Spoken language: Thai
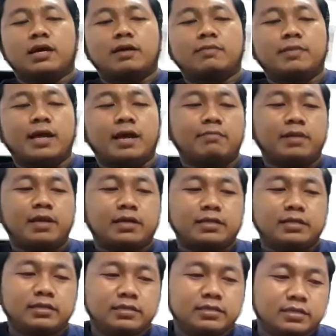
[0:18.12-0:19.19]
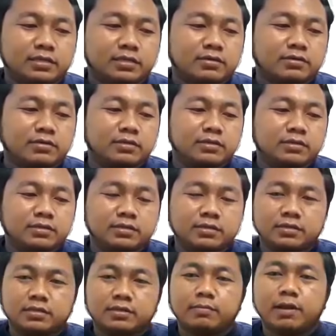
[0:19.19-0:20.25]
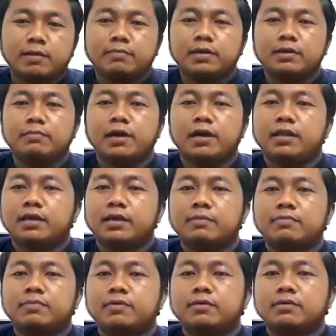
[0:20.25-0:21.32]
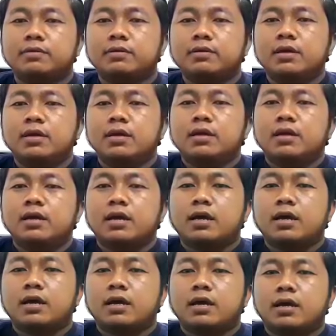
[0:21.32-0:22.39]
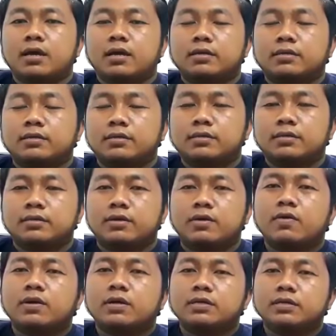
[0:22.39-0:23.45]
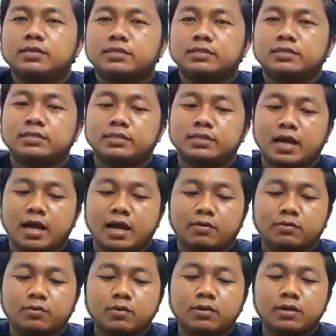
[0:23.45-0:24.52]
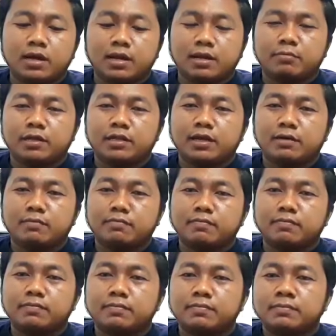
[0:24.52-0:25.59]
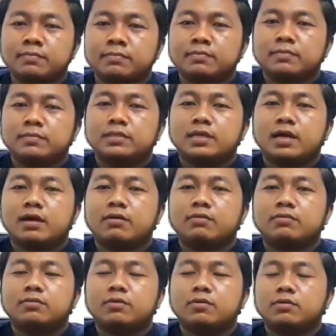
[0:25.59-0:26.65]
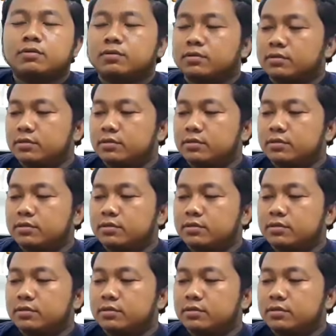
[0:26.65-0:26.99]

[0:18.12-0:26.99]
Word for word: คำถามแรกที่เจอก็คือสำหรับมือใหม่นะครับอ่าก็คือจะเอาต้นอะไรมาทำจะเอาต้น